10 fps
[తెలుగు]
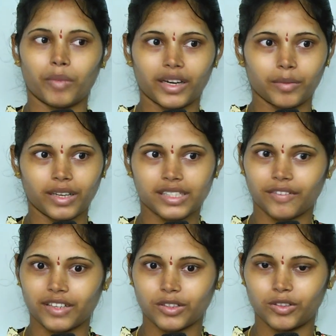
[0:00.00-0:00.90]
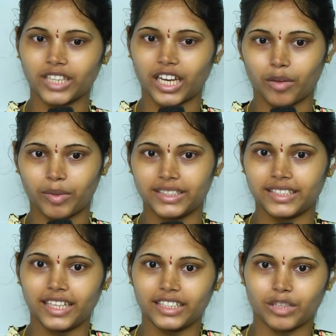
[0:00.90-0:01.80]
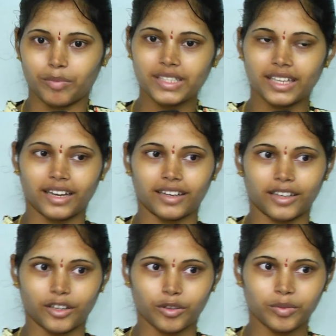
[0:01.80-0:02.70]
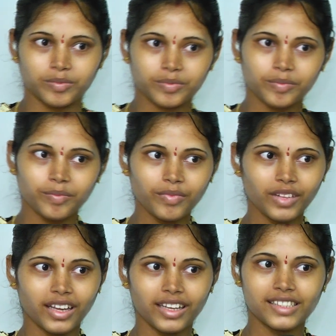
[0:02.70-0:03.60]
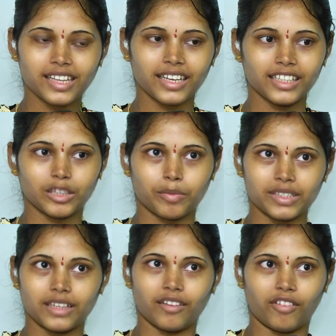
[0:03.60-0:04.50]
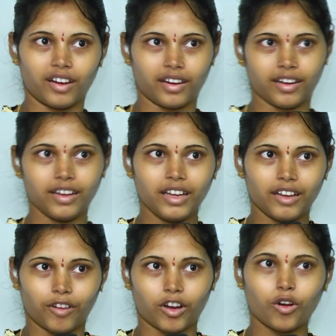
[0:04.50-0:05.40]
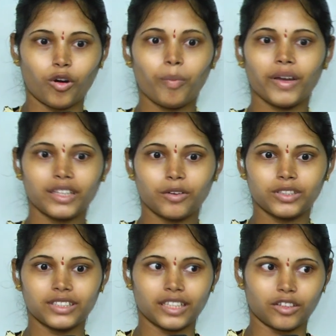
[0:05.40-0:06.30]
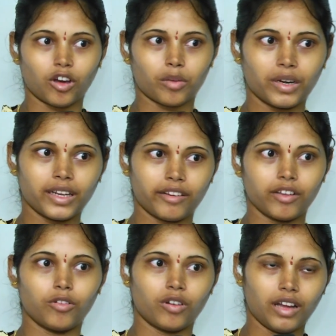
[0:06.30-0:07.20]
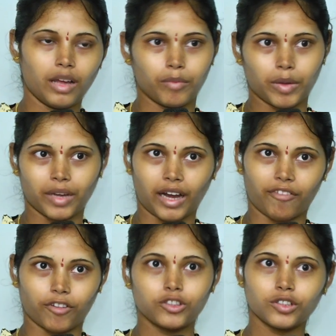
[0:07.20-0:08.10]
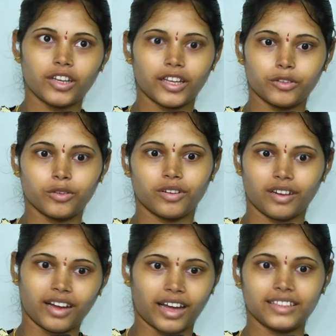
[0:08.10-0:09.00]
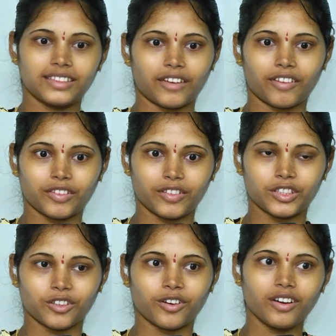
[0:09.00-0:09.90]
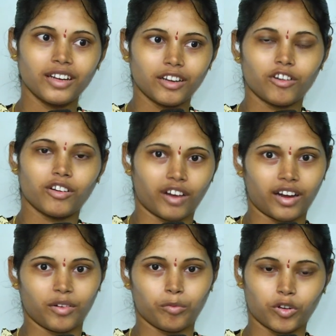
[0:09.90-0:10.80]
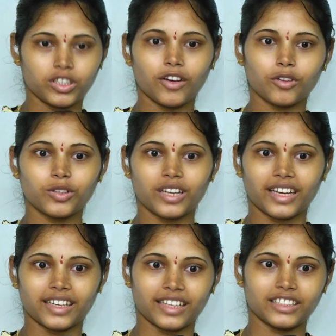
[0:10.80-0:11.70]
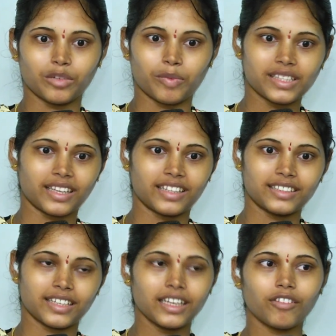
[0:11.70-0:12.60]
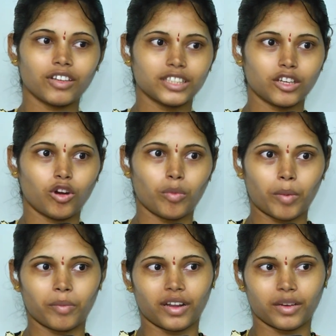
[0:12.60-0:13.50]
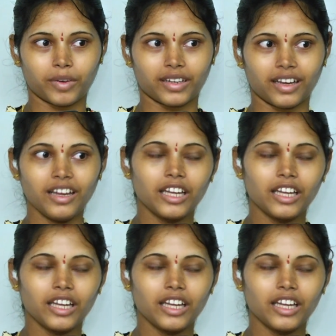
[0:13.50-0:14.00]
మేడం హస్తవాస కూడా చాలా మంచిది అని చెప్పేసి అని అన్నారు ఇంక సరే అని చెప్పేసి ఒక హోప్ అయితే వచ్చింది నార్మల్ డెలివరీ మేబీ అవ్వచ్చు లేదు అది తర్వాత విషయం మోస్ట్లీ అవుతున్నాయి కదా అని చెప్పేసి అనేసరికి ఒక చిన్న హోప్ అనమాట